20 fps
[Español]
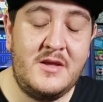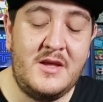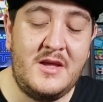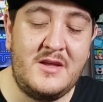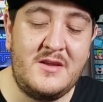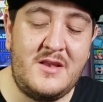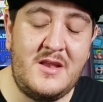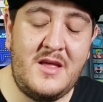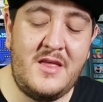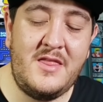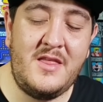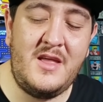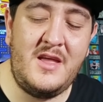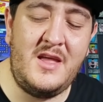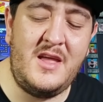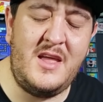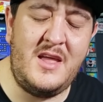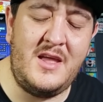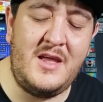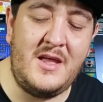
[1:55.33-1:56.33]
es la
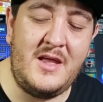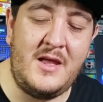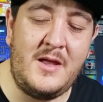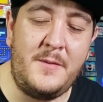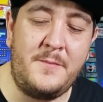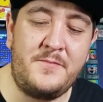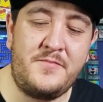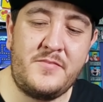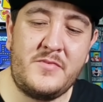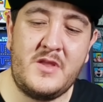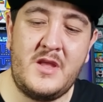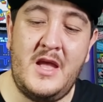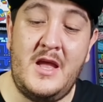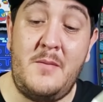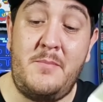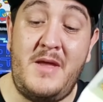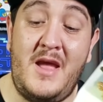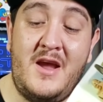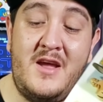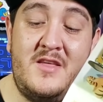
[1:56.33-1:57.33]
de
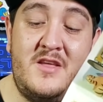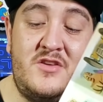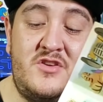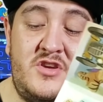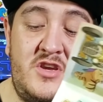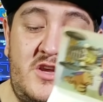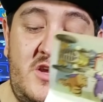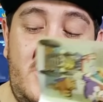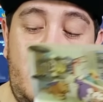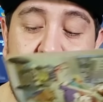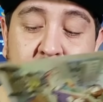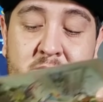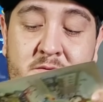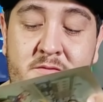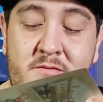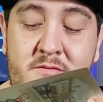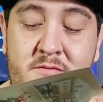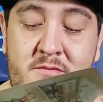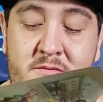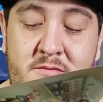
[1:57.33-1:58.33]
El viaje de Chihiro.
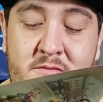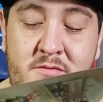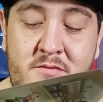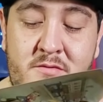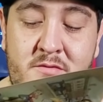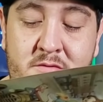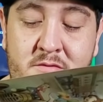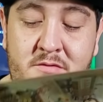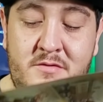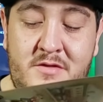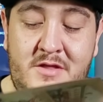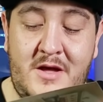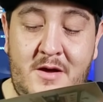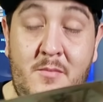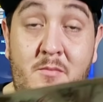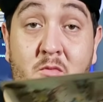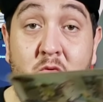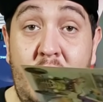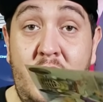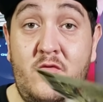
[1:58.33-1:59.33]
Está
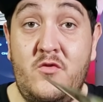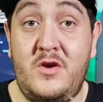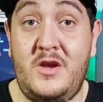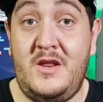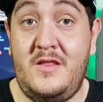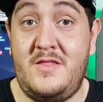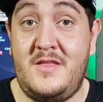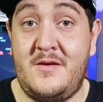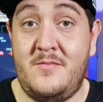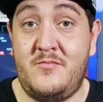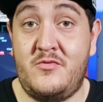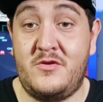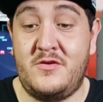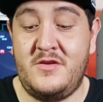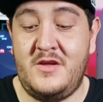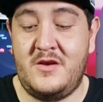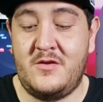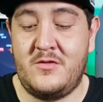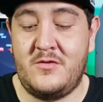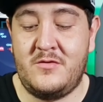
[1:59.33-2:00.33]
muy bonita, por
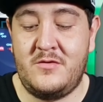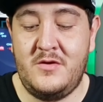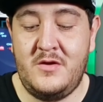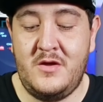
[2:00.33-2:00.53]
cierto.